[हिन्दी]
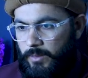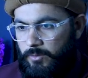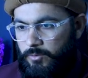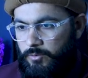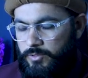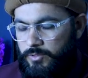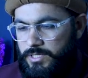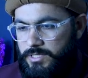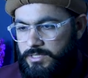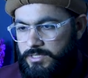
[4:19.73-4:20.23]

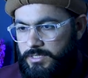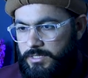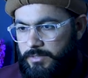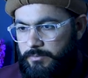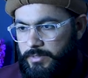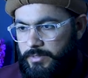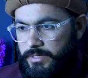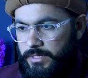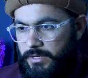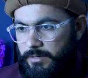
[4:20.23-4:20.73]
तो जैसे ही
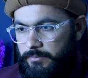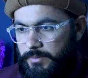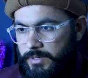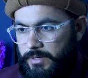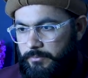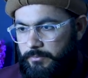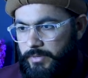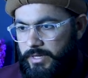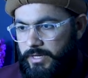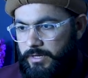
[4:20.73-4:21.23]
मैं यहाँ पर
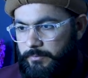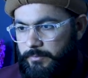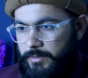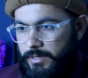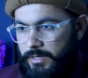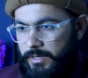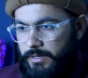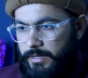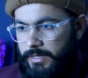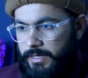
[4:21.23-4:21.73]
मेक पर
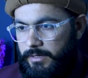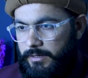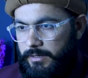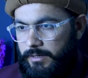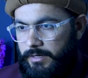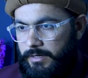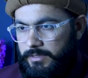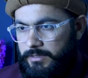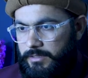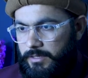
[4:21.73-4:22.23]
क्लिक कर
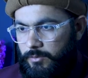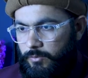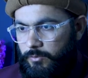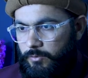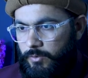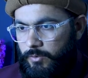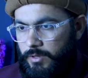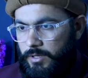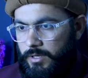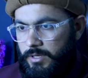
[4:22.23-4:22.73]
लेता हूँ
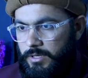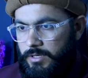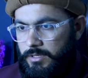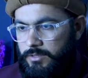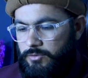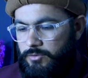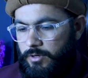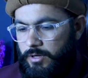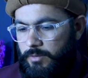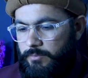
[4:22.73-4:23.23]

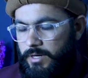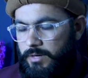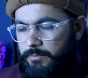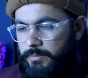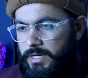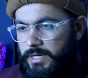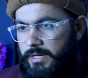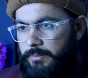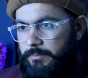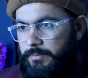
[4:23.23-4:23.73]
तो अब
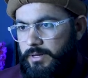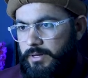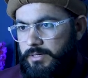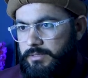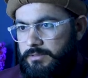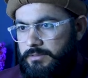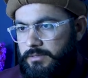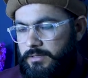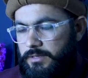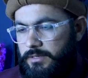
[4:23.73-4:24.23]
हमारे
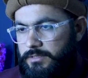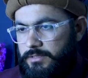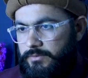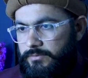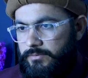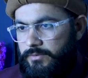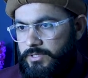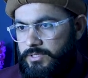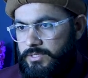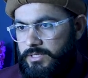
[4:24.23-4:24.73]
पास इस
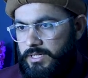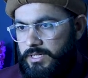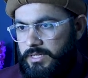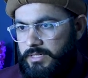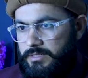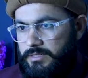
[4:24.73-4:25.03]
फीचर के